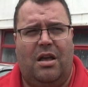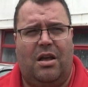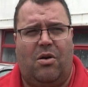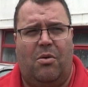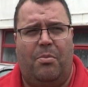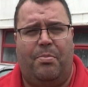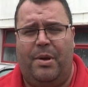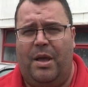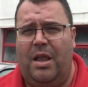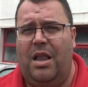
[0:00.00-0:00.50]

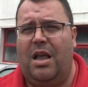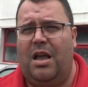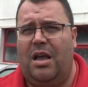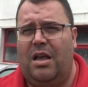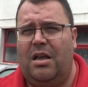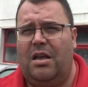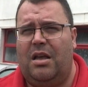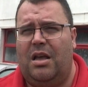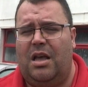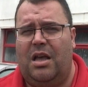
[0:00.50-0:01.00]

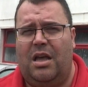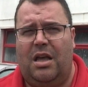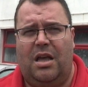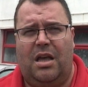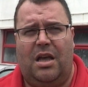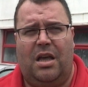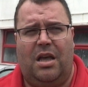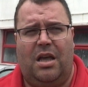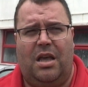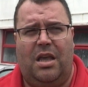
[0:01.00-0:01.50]
compilha
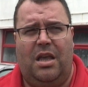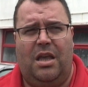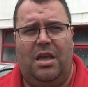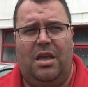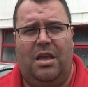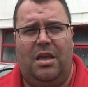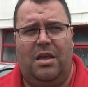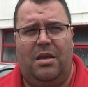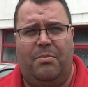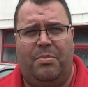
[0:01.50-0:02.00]
eh,
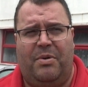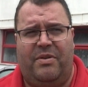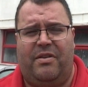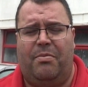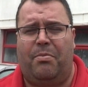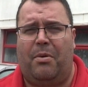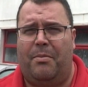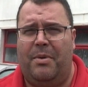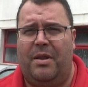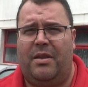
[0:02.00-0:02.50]
e
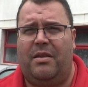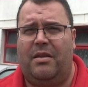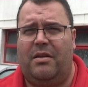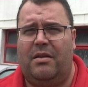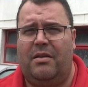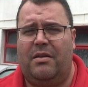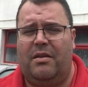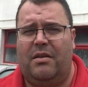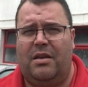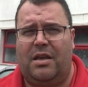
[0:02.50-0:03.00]
principalmente
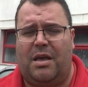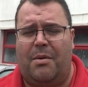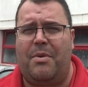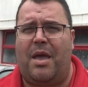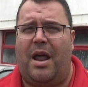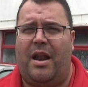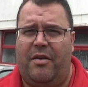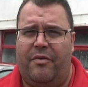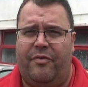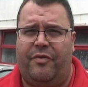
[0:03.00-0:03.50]

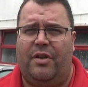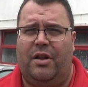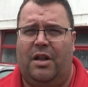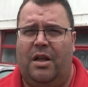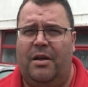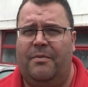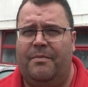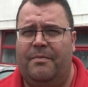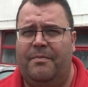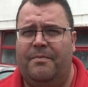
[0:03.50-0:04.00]
caminhar em
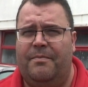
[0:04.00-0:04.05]
fila.